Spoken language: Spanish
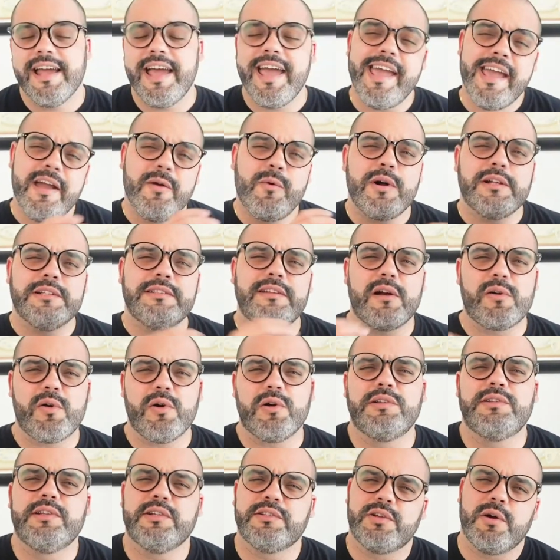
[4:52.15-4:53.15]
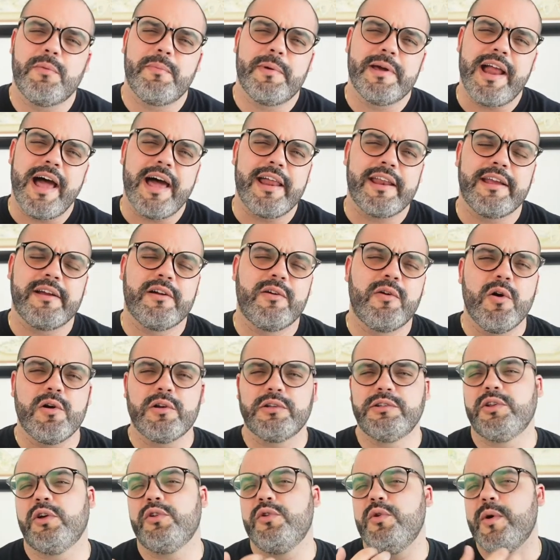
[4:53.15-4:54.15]
En cuanto a costos, operar en
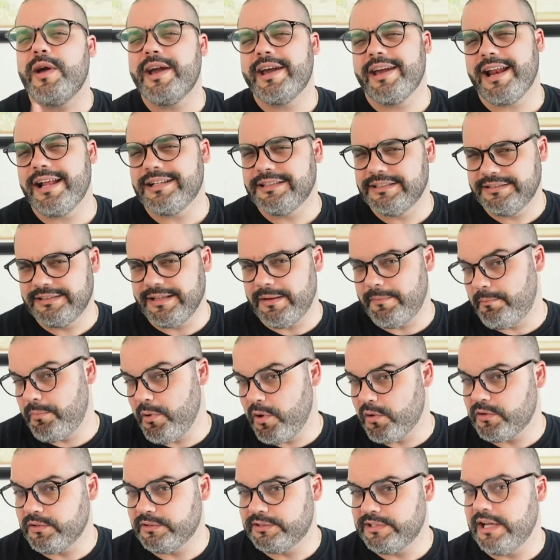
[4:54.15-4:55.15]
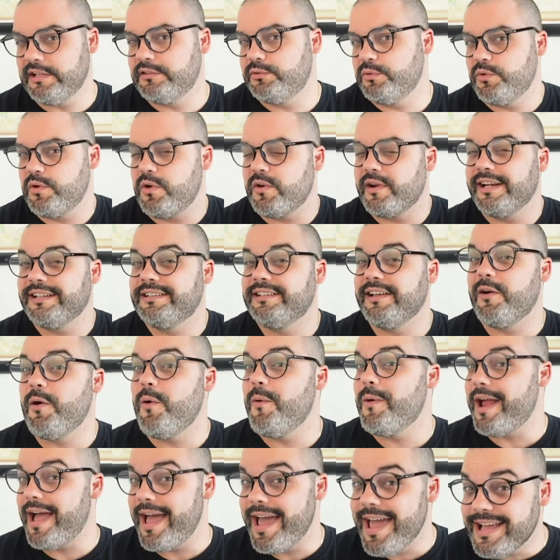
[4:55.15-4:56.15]
corto no es gratis tampoco, o sea, tu broker te
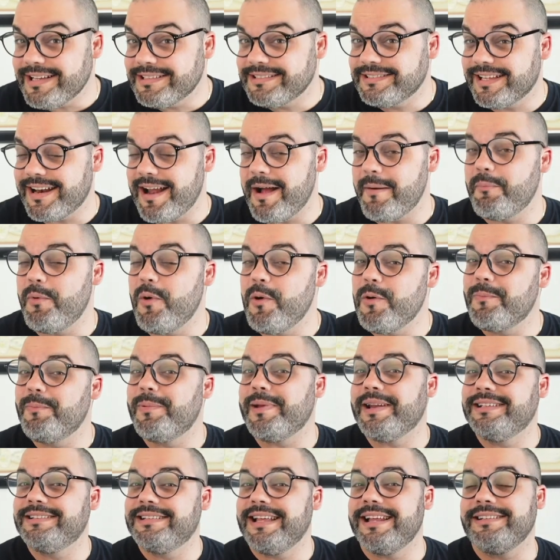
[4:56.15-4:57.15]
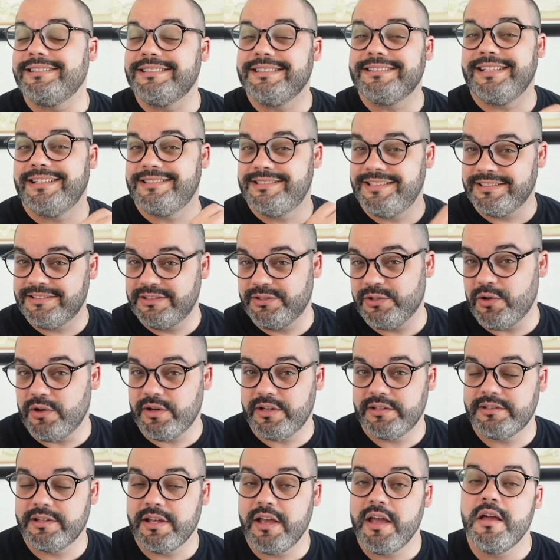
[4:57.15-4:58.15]
cobra extra por prestarte esas
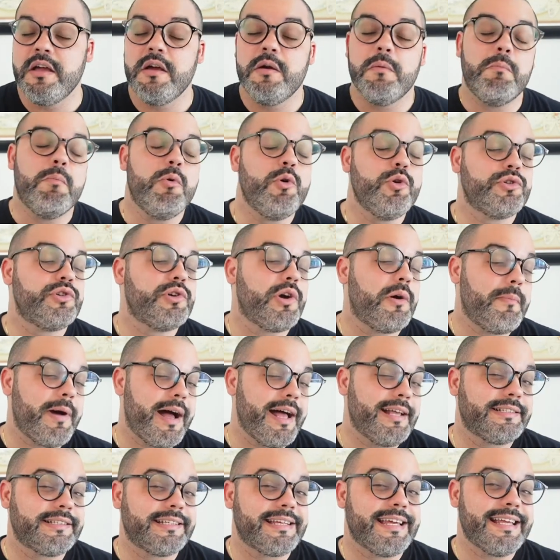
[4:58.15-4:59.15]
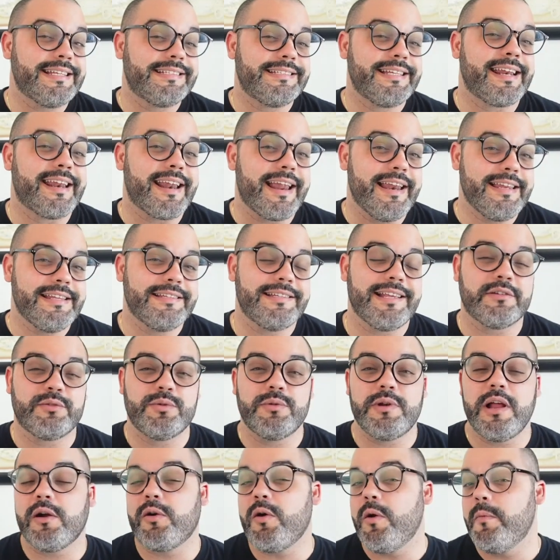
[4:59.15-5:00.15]
acciones, mucho más que si realizas
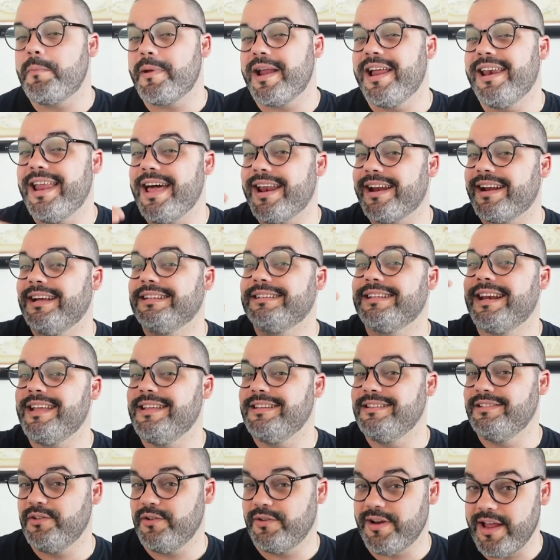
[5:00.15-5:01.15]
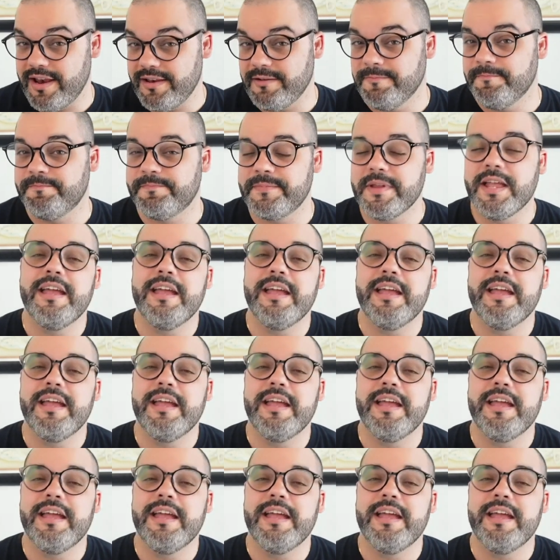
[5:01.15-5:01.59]
una compra larga tradicional.